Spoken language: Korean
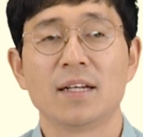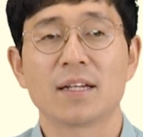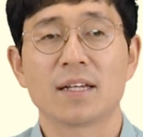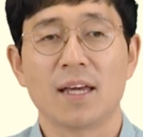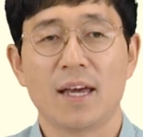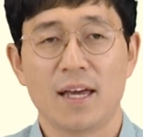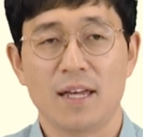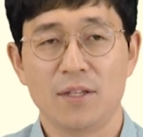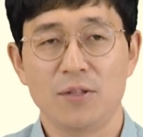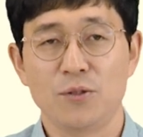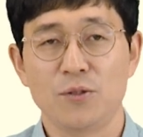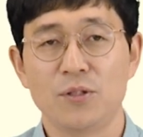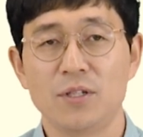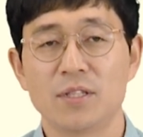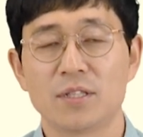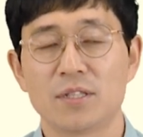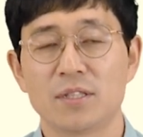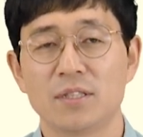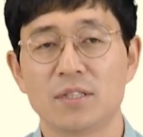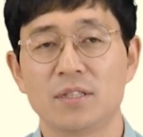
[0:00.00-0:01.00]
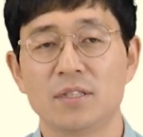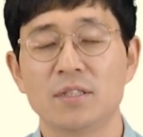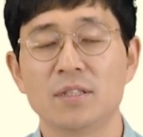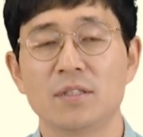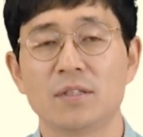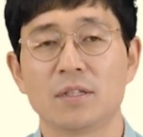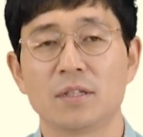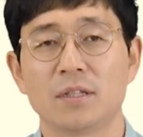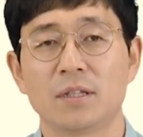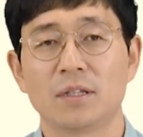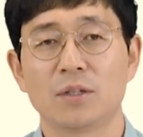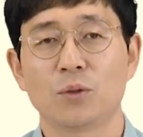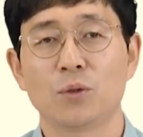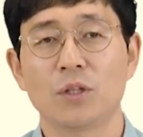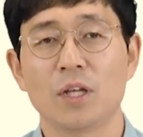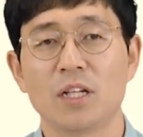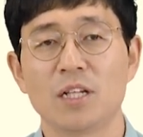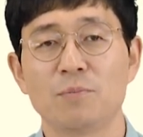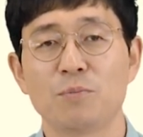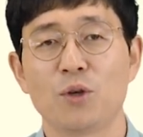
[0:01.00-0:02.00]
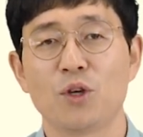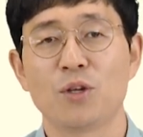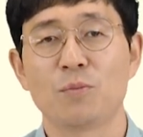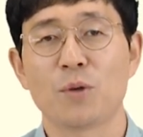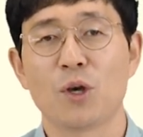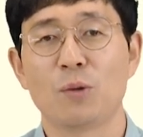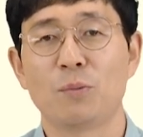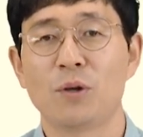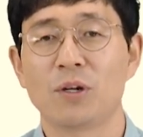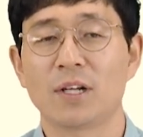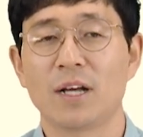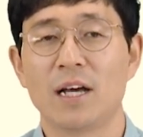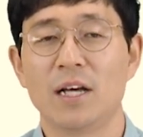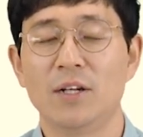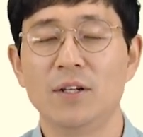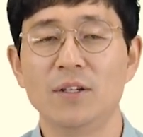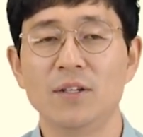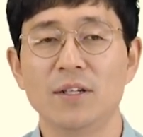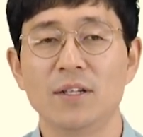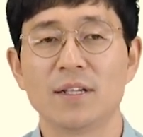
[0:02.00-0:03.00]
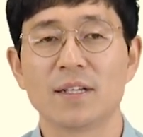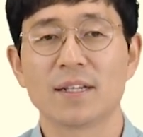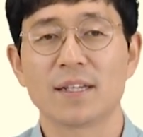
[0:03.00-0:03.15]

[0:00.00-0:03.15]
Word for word: Can you를 쓰는 또 다른 표현 배워볼까요?